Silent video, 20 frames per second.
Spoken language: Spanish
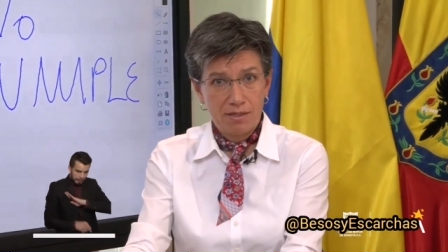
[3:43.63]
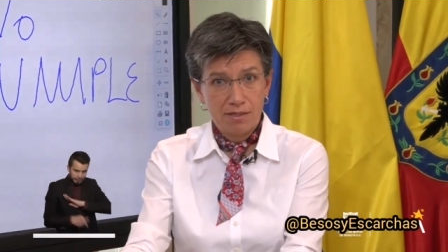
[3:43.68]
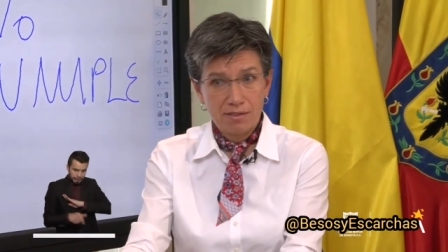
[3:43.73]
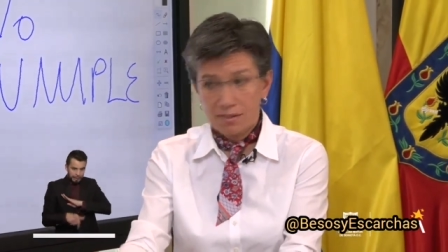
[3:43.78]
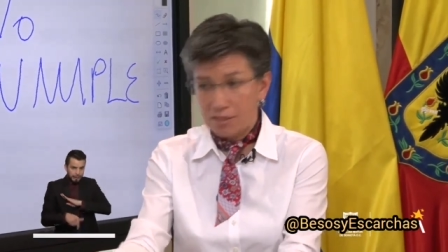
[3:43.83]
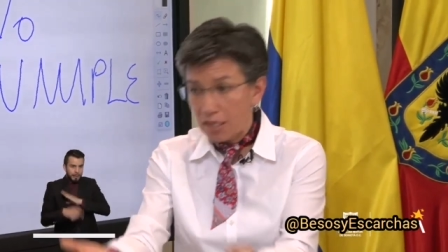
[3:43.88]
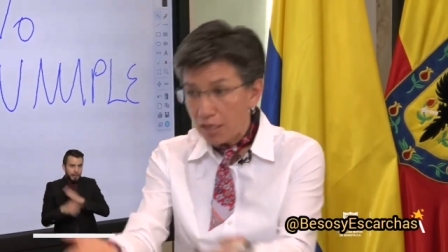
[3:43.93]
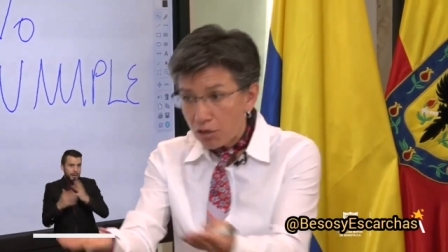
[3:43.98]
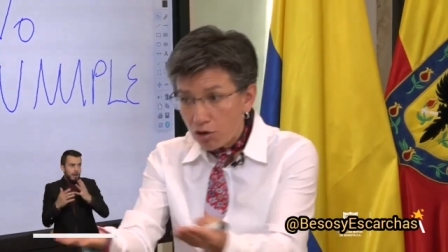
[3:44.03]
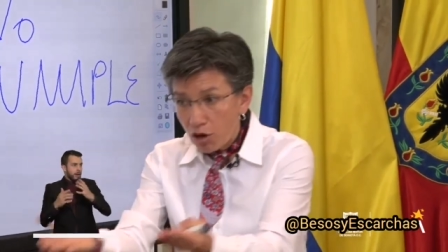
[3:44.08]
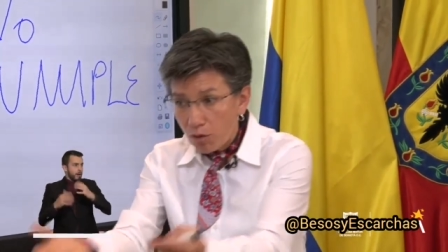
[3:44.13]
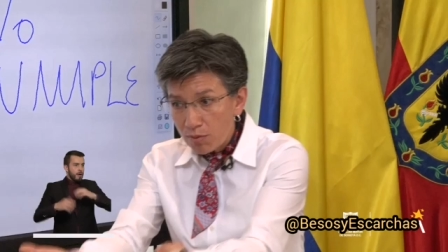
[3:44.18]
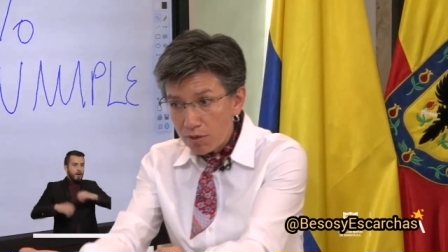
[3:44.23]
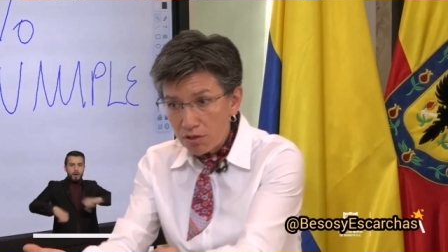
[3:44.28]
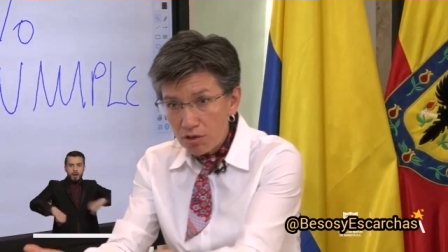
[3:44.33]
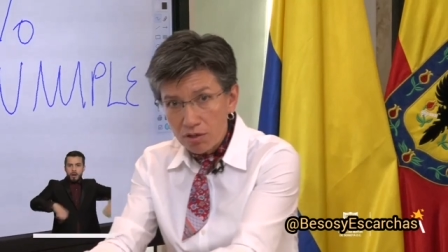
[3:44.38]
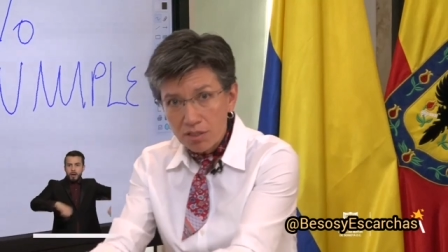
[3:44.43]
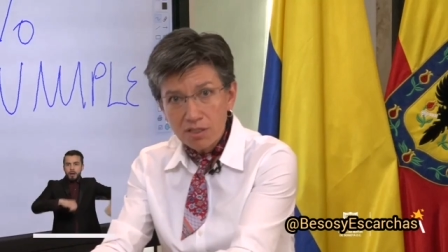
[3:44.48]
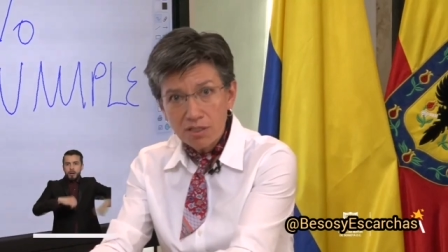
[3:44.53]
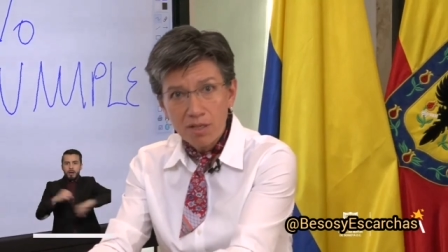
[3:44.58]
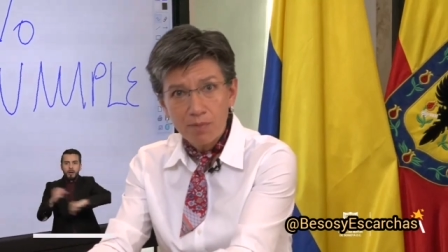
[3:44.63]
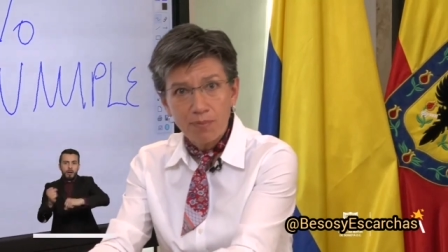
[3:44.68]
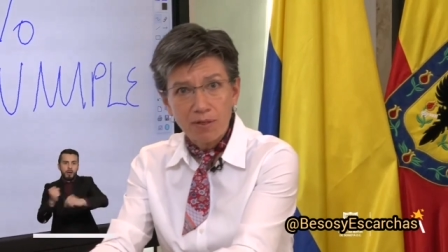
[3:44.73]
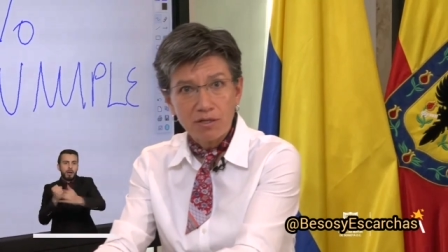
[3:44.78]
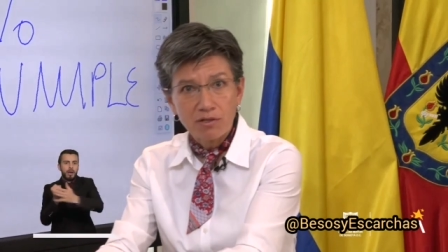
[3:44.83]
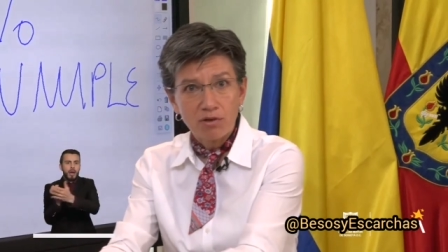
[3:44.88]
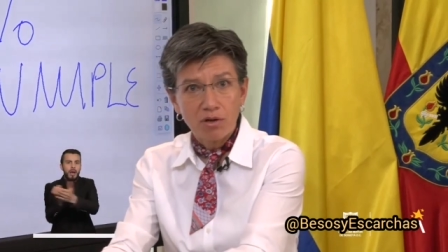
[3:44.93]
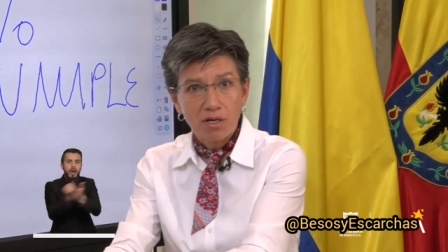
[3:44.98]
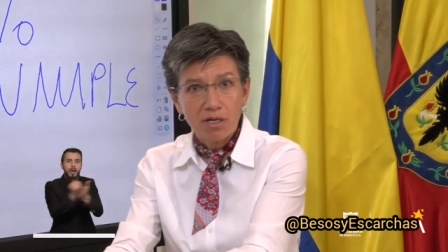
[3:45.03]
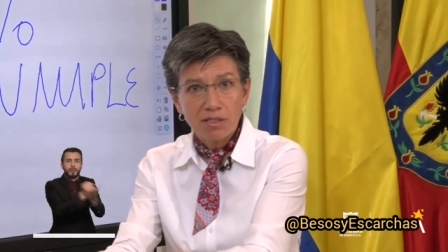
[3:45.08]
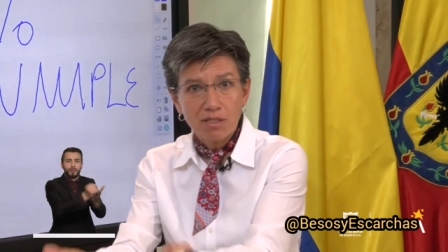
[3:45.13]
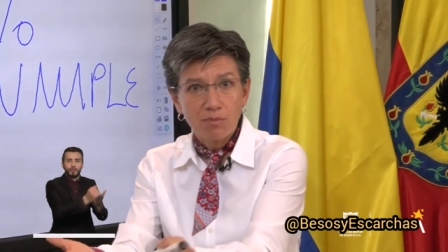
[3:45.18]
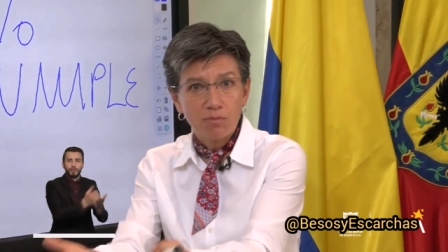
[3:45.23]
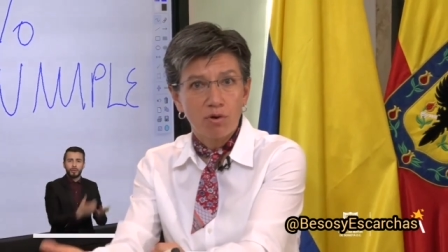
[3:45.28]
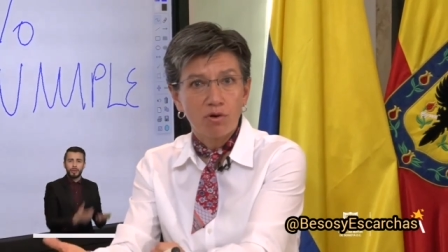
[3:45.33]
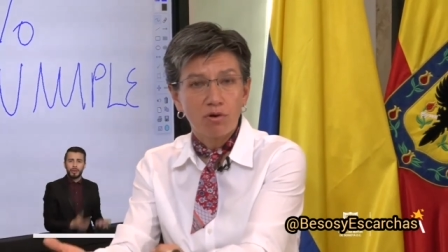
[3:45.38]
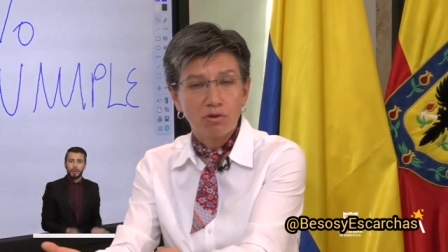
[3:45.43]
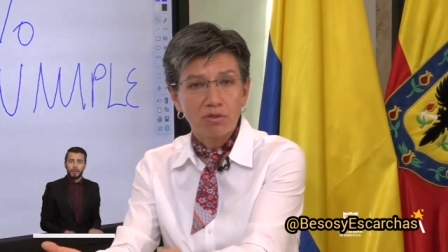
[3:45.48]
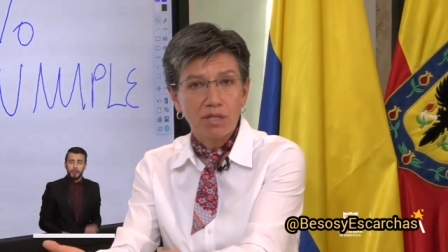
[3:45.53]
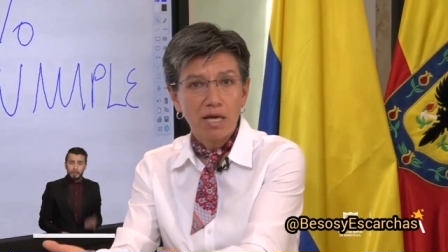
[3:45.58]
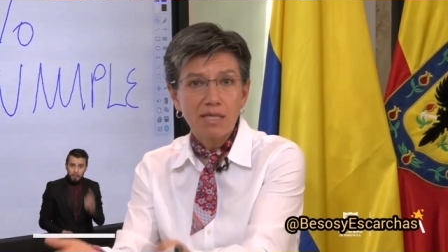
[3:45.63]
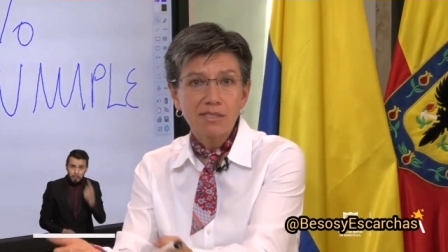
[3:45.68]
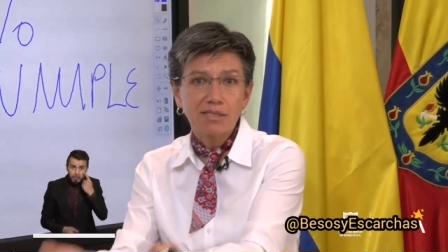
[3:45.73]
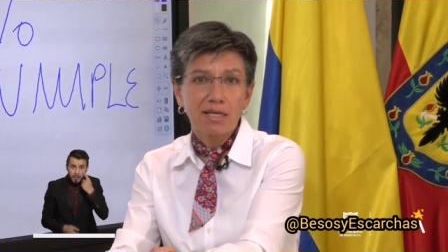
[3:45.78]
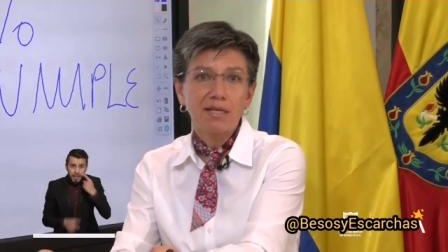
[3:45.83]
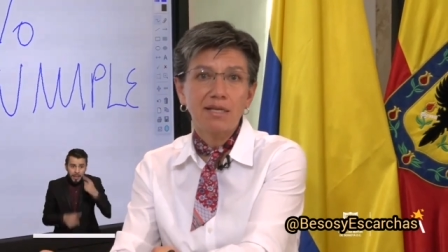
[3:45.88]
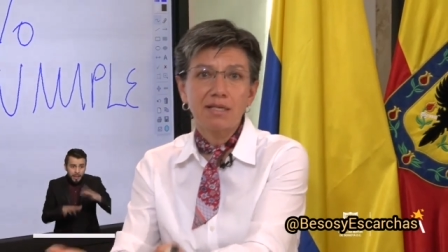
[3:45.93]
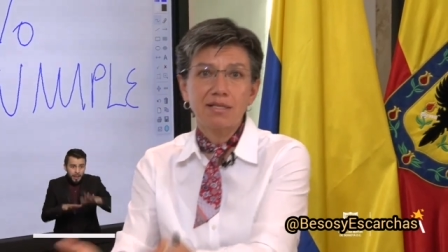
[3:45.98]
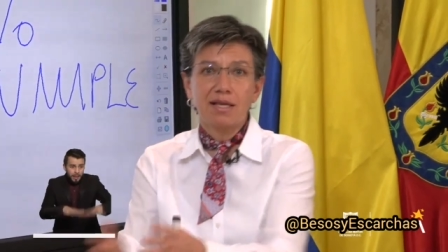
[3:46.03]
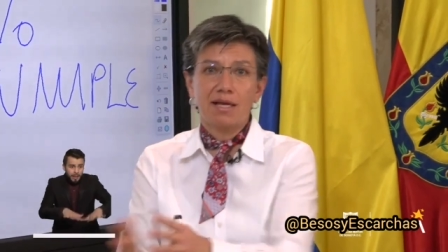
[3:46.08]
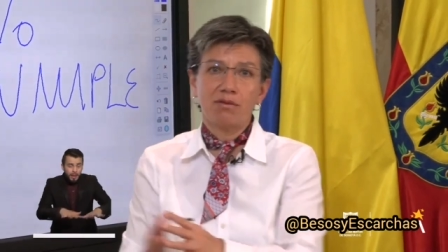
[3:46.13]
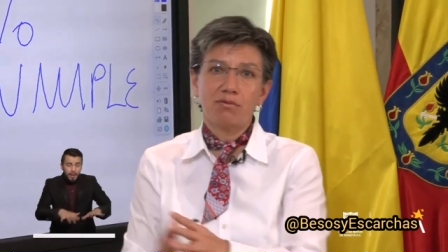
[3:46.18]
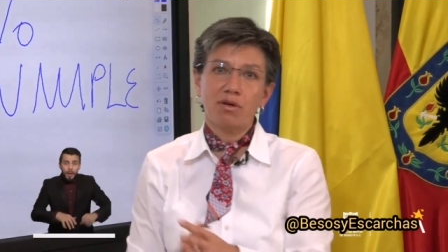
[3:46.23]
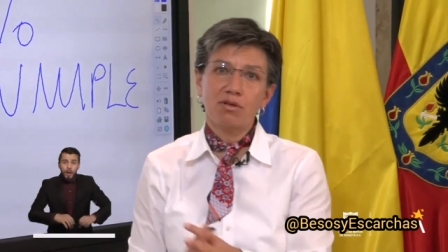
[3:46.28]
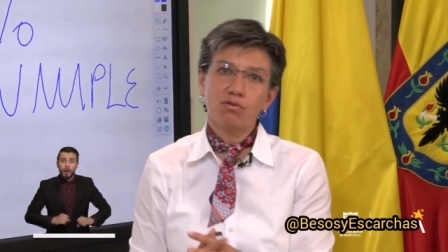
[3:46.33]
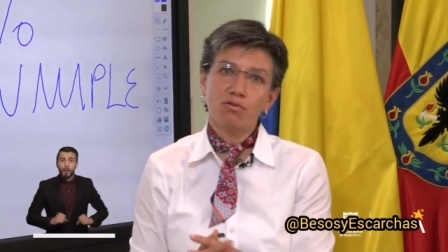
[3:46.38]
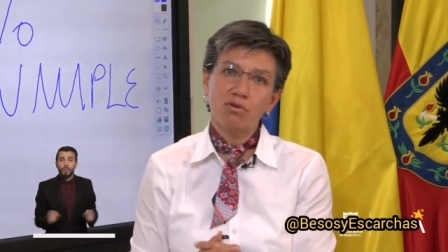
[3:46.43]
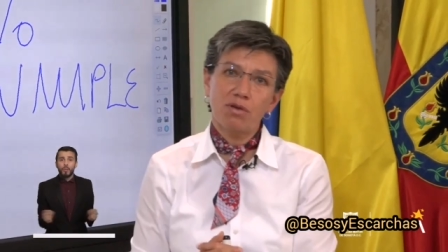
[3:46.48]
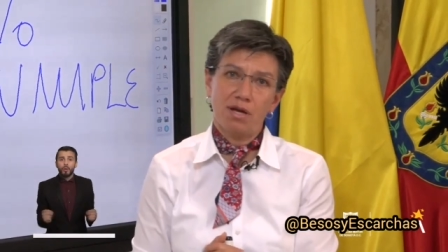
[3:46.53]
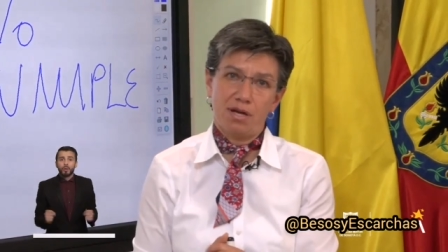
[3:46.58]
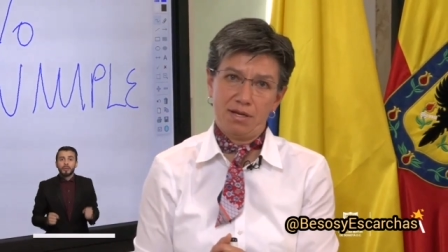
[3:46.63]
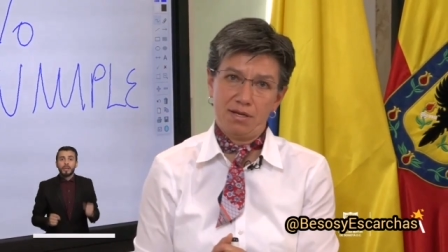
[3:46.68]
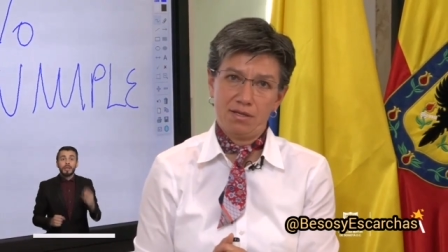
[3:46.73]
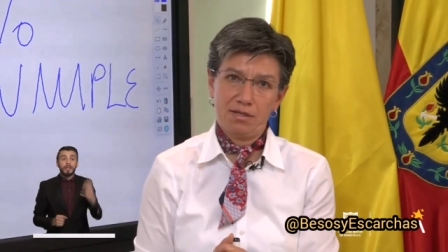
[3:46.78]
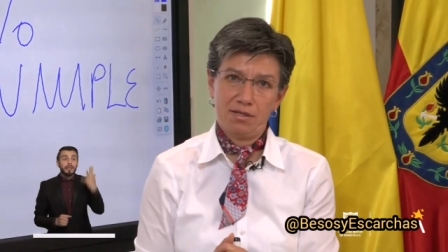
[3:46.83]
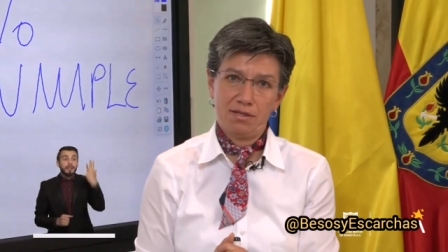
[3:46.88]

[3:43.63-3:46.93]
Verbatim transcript: Cinco millones de personas en Bogotá están necesitando ayuda.